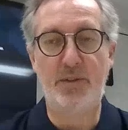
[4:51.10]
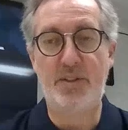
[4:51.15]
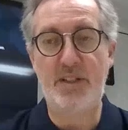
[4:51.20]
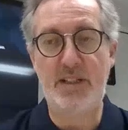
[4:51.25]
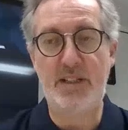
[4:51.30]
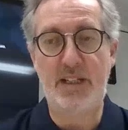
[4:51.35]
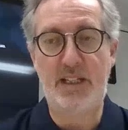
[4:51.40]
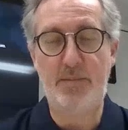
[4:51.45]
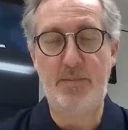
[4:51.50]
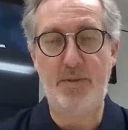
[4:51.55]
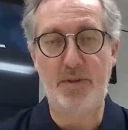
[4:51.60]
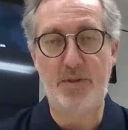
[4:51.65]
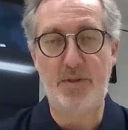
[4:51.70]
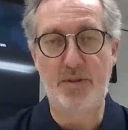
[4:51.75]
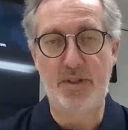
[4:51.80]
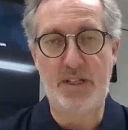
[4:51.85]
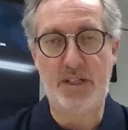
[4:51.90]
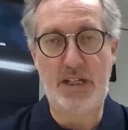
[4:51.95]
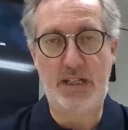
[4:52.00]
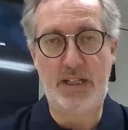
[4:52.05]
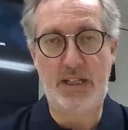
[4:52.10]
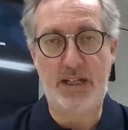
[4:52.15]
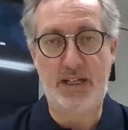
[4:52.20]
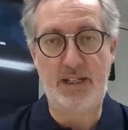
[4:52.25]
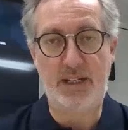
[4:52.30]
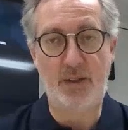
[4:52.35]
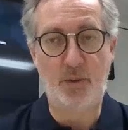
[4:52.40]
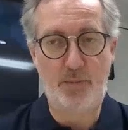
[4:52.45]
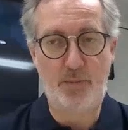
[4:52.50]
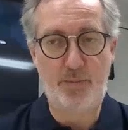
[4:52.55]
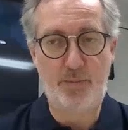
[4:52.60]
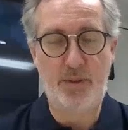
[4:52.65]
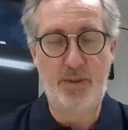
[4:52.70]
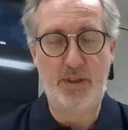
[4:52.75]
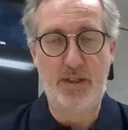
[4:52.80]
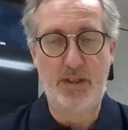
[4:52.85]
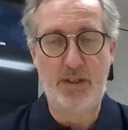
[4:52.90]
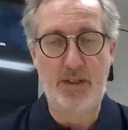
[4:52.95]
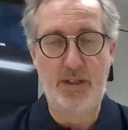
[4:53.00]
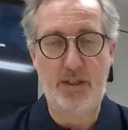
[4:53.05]
Donc ces équipes, ce sont celles d'Ariane Group
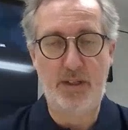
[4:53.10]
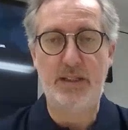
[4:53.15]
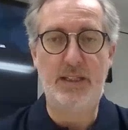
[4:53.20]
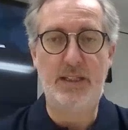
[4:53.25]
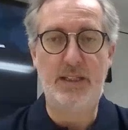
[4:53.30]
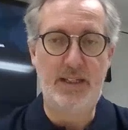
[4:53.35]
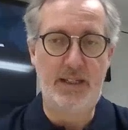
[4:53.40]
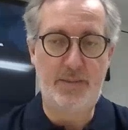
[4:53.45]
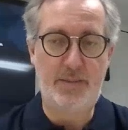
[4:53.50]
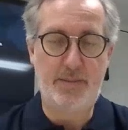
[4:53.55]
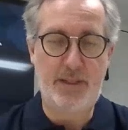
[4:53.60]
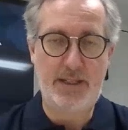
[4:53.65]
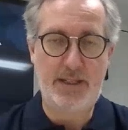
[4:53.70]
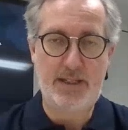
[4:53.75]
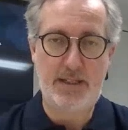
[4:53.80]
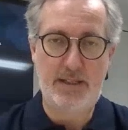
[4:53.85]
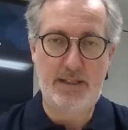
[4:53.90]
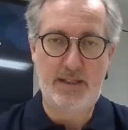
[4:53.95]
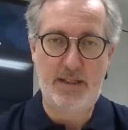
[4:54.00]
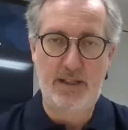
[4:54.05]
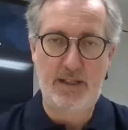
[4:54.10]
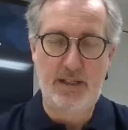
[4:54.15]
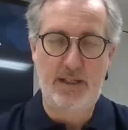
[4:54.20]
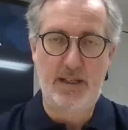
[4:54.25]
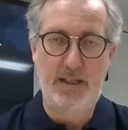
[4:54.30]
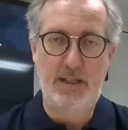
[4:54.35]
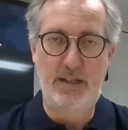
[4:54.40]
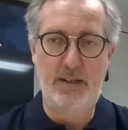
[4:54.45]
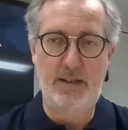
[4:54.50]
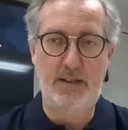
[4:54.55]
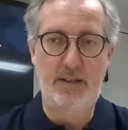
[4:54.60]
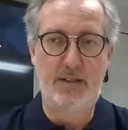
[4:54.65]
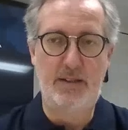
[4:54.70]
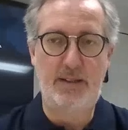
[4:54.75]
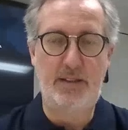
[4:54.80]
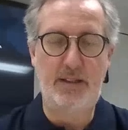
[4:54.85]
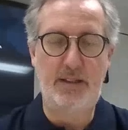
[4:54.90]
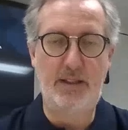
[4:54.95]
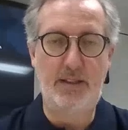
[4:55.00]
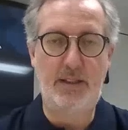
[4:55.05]
et d'Ariane Espace,
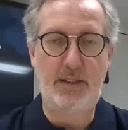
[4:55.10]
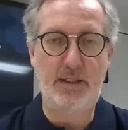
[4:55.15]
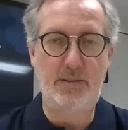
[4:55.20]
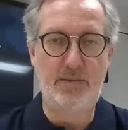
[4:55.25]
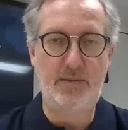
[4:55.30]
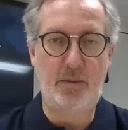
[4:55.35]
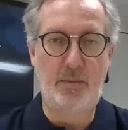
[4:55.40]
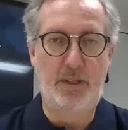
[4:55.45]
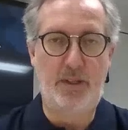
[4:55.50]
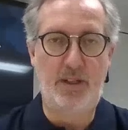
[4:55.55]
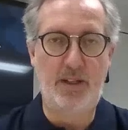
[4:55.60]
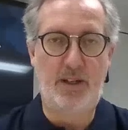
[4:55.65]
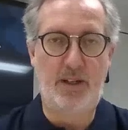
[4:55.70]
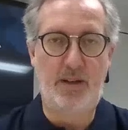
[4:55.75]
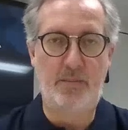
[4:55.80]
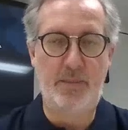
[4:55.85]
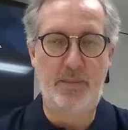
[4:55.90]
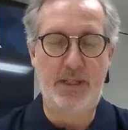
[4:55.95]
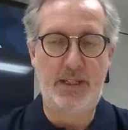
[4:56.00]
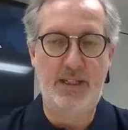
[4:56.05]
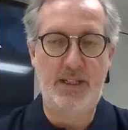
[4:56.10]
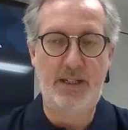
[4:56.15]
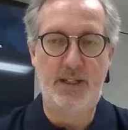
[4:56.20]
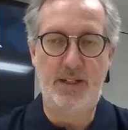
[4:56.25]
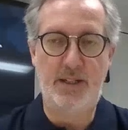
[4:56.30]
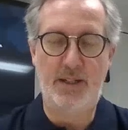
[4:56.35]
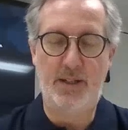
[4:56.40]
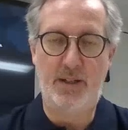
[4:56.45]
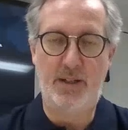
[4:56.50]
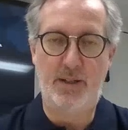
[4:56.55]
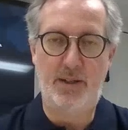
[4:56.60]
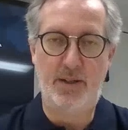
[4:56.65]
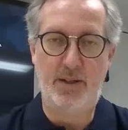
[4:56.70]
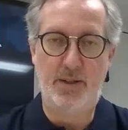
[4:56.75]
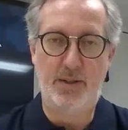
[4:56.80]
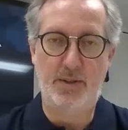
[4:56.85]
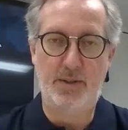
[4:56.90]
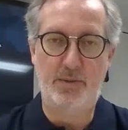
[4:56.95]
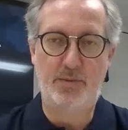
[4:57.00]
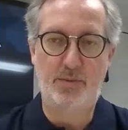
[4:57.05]
qui, qui, vont prendre en main
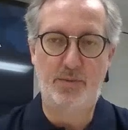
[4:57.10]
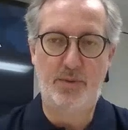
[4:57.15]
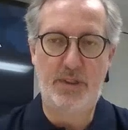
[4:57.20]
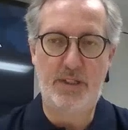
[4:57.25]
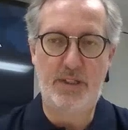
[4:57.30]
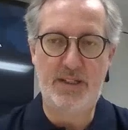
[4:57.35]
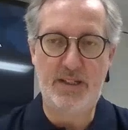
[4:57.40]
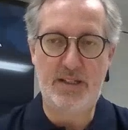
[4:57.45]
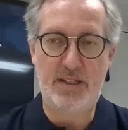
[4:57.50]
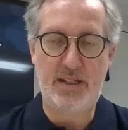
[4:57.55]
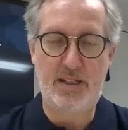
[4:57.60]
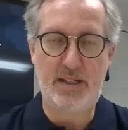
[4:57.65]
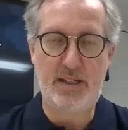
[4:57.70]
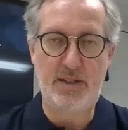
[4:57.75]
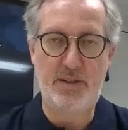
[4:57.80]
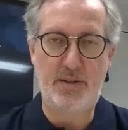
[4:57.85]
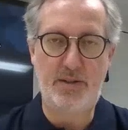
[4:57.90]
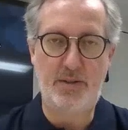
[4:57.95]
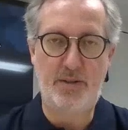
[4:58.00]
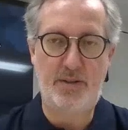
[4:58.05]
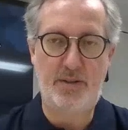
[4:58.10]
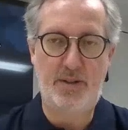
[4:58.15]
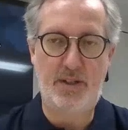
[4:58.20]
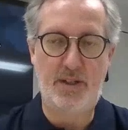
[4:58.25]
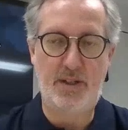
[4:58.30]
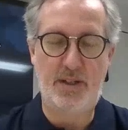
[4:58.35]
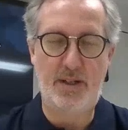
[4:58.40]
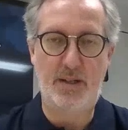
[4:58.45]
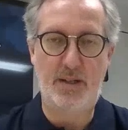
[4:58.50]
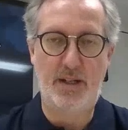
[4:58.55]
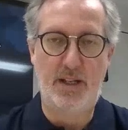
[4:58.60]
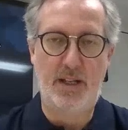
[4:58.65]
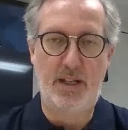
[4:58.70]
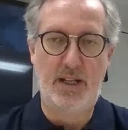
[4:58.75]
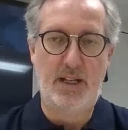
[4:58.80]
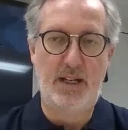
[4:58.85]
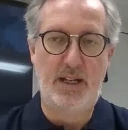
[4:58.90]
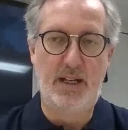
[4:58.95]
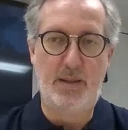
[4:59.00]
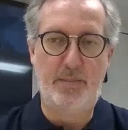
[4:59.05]
toutes les installations
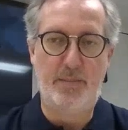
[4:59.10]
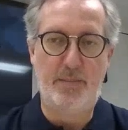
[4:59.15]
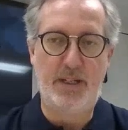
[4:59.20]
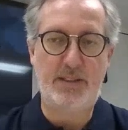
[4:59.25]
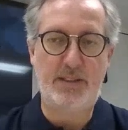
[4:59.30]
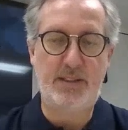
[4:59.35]
à